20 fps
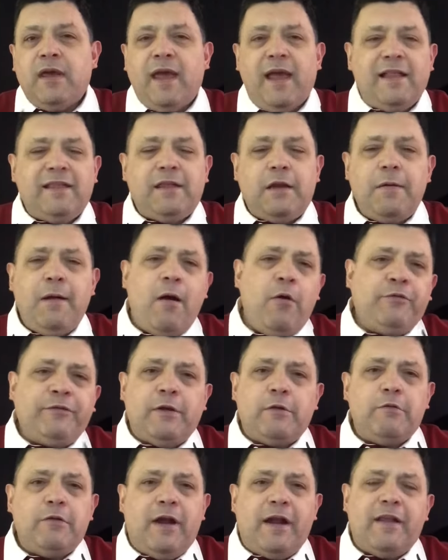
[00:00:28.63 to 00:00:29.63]
El trabajo
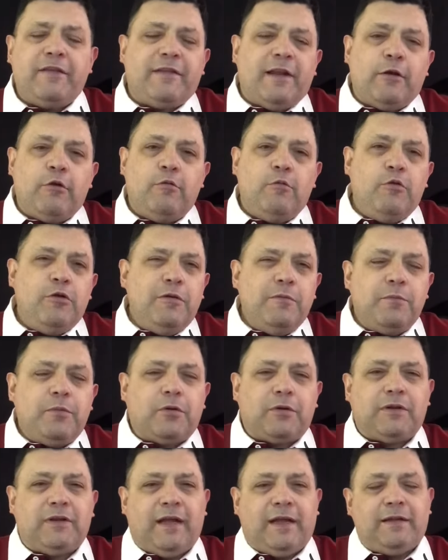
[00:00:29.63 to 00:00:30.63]
celular es algo muy
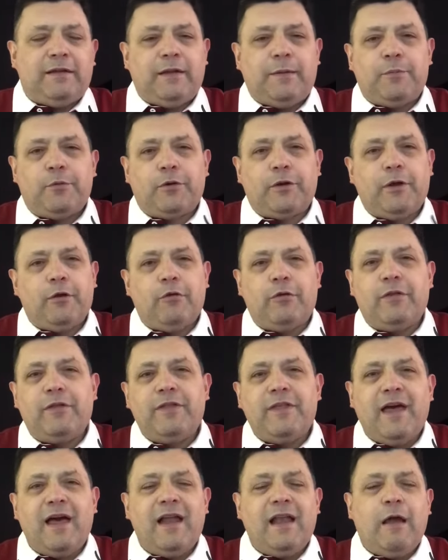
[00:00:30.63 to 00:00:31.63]
importante porque
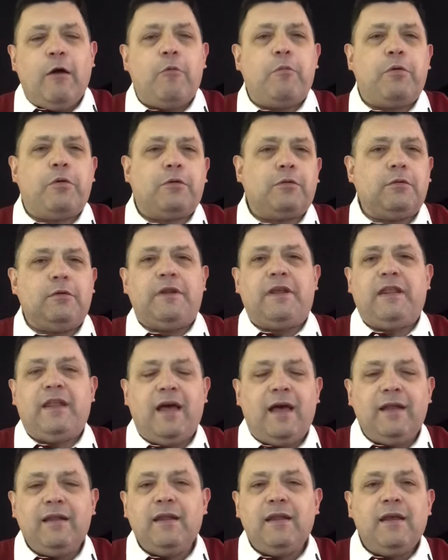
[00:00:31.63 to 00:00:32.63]
nos da la
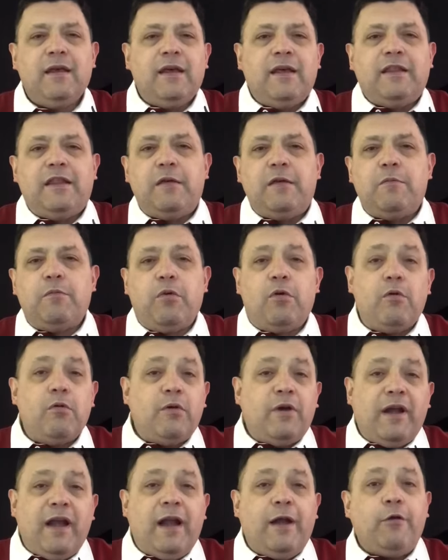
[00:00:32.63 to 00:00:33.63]
oportunidad de
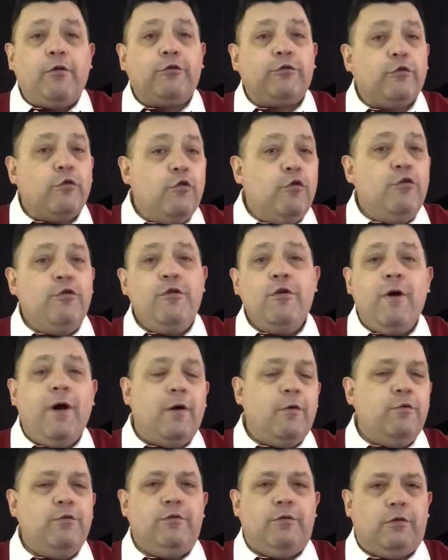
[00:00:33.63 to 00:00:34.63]
involucrarnos uno a
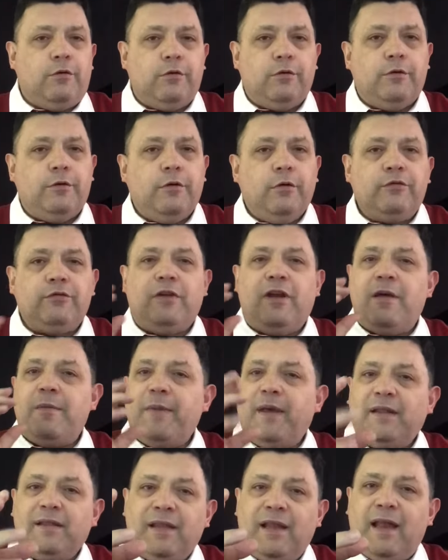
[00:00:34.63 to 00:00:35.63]
uno, no
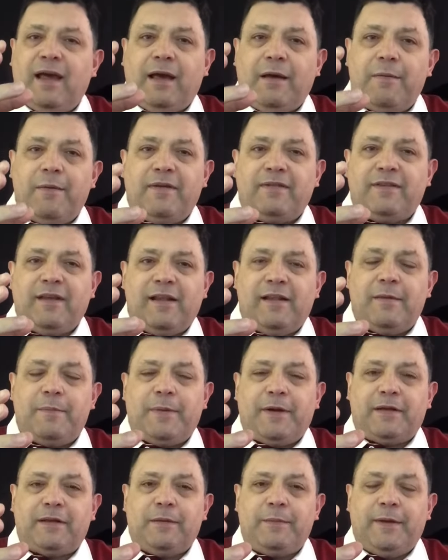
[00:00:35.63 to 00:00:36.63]
solamente la cabeza del
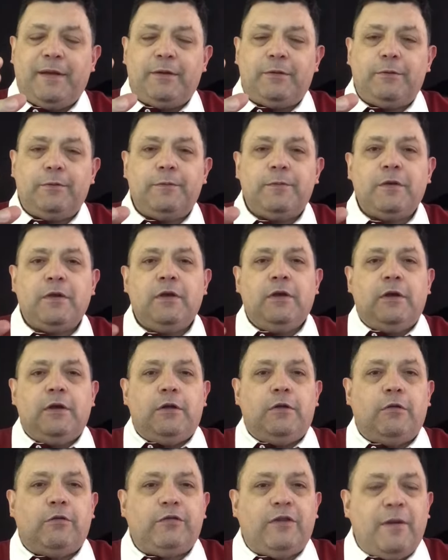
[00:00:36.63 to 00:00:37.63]
departamento,
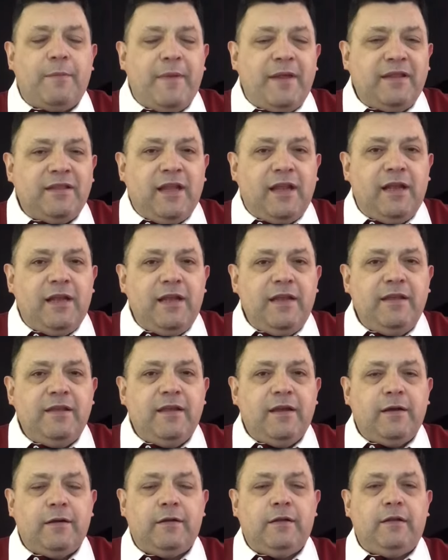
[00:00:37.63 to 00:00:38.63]
no solamente el
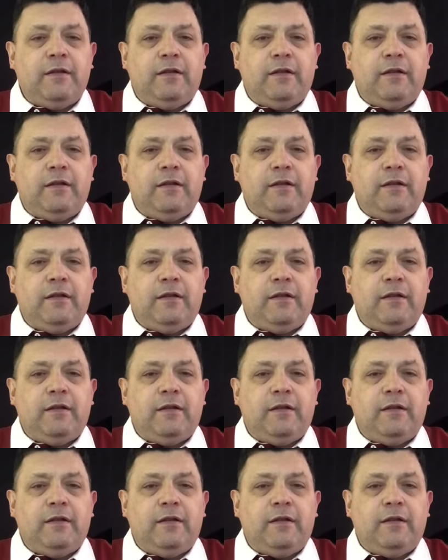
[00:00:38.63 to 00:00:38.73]
líder,